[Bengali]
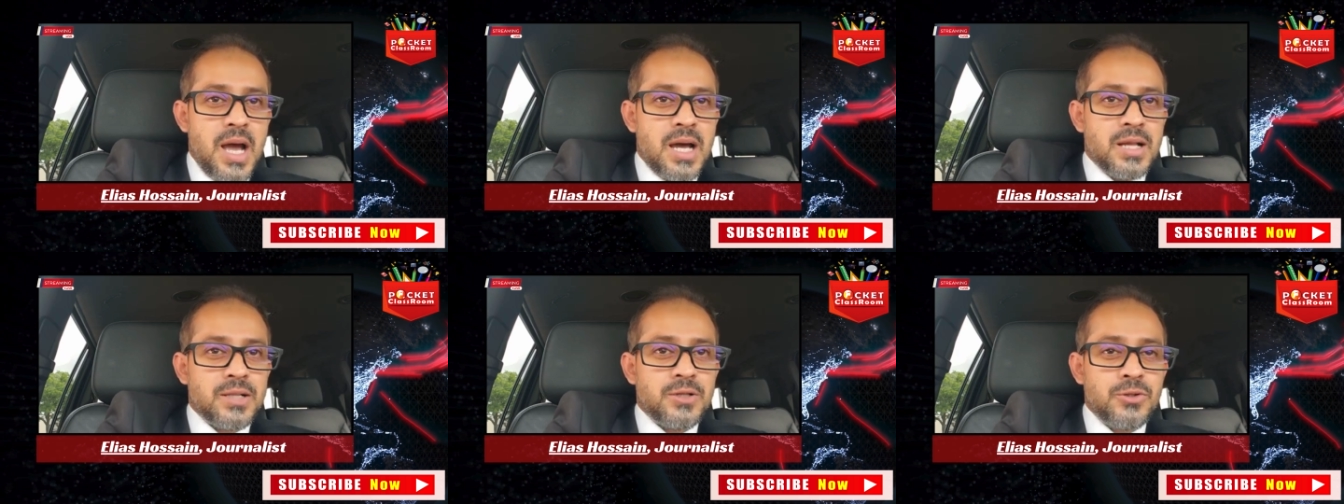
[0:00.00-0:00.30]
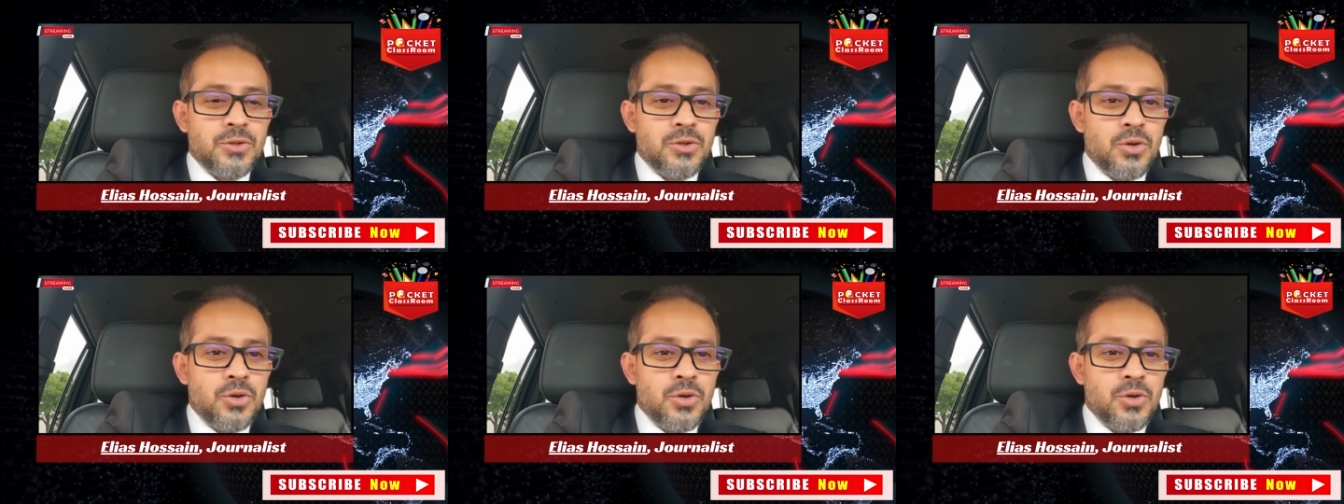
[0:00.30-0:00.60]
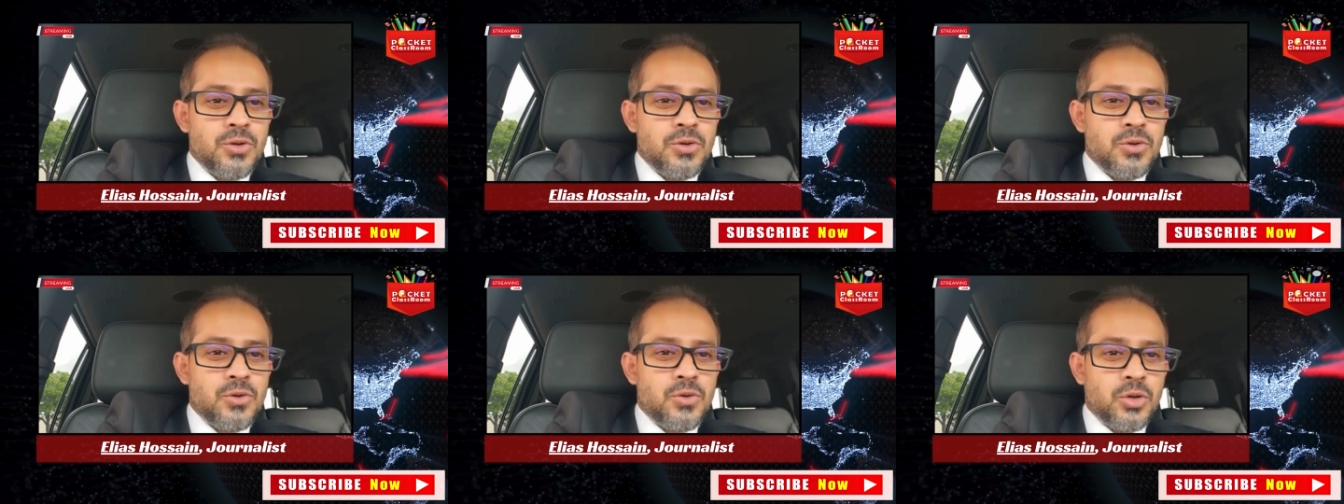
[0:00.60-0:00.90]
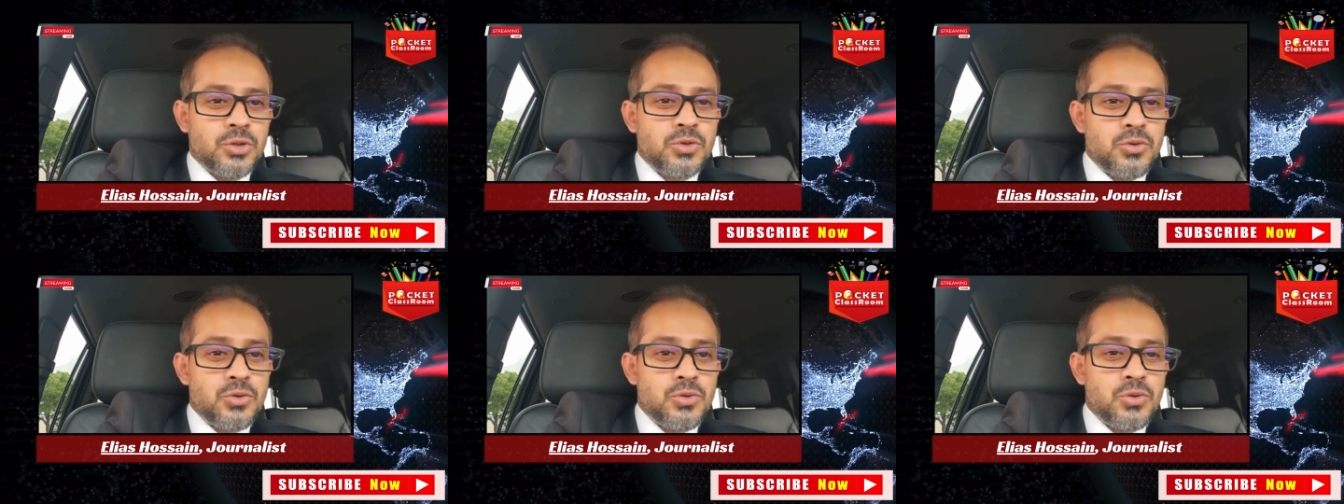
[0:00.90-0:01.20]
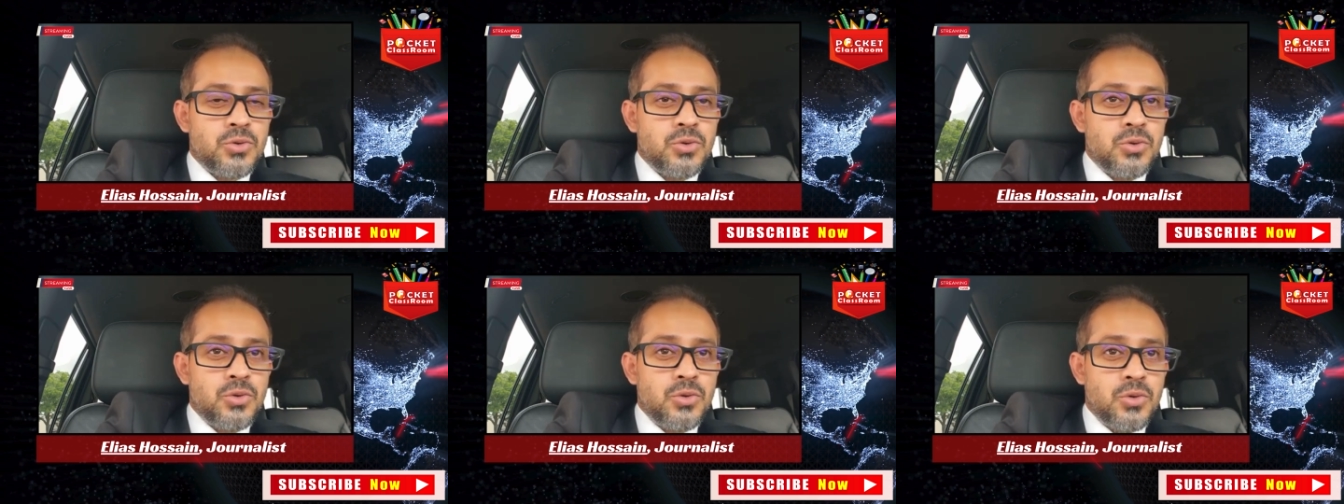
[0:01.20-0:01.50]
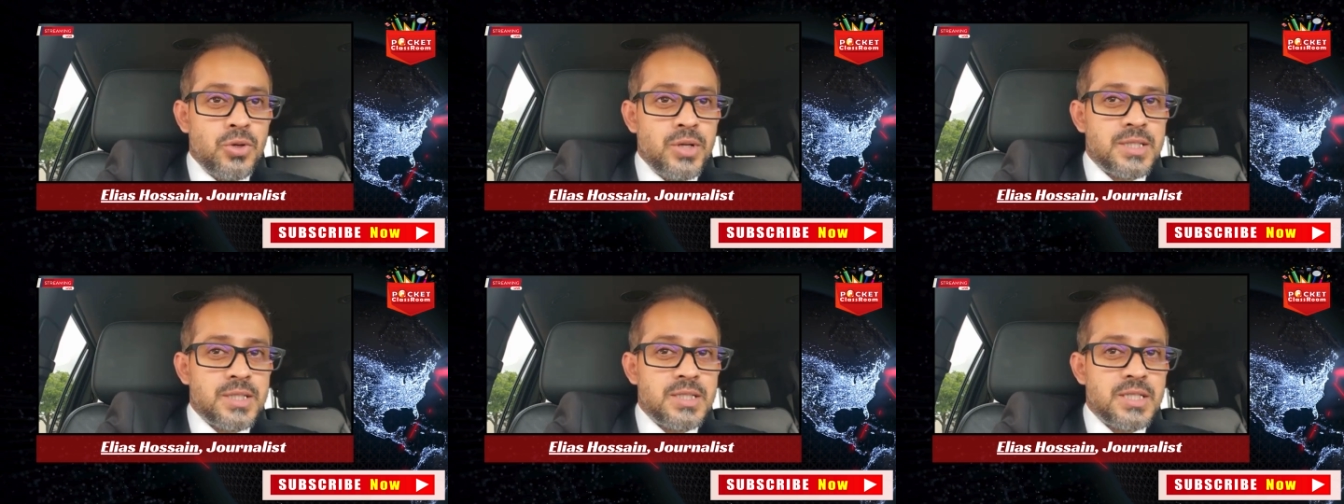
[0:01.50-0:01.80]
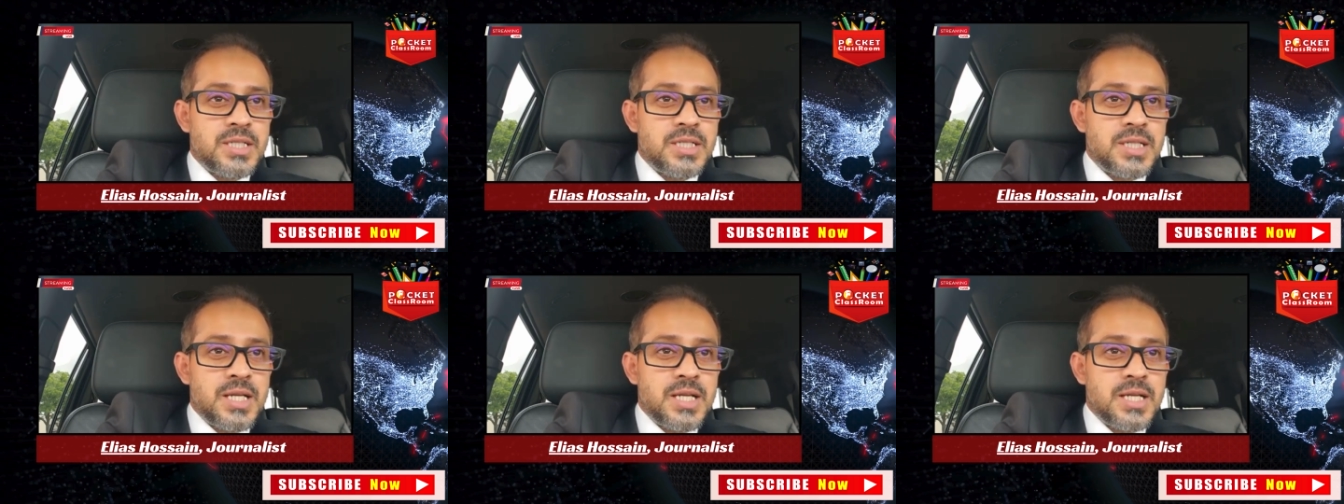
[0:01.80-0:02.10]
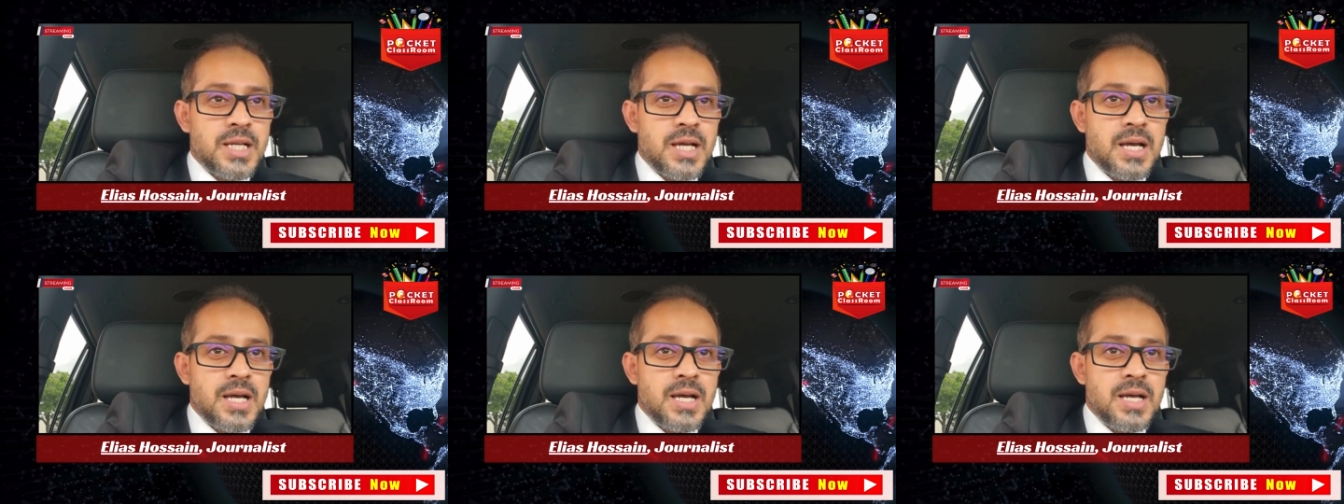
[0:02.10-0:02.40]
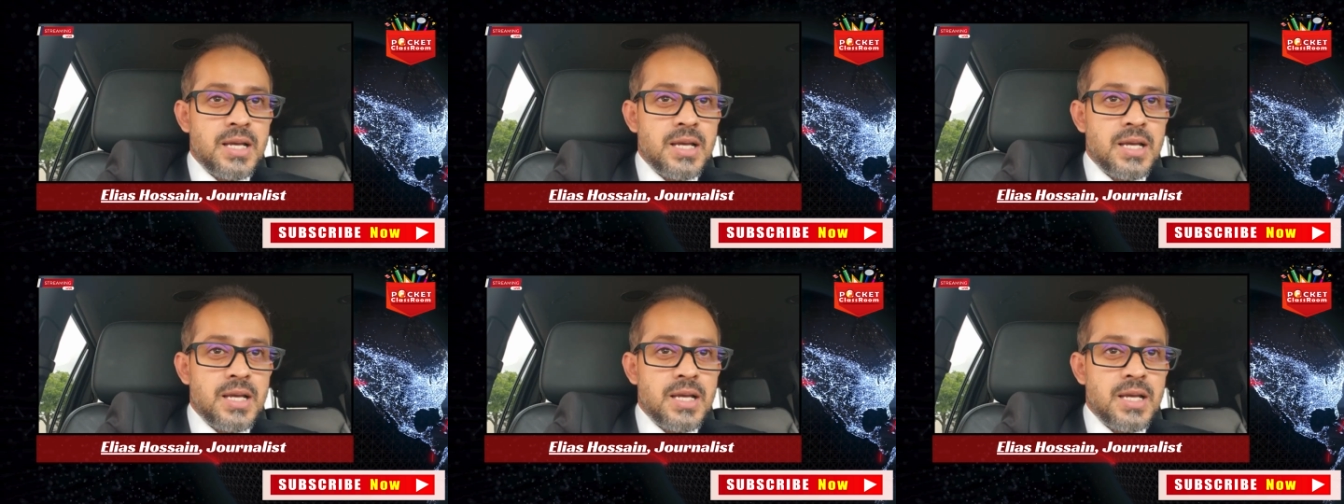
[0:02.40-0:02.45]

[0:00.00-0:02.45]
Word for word: আন্দোলন কতটুকু হয়েছে সেটা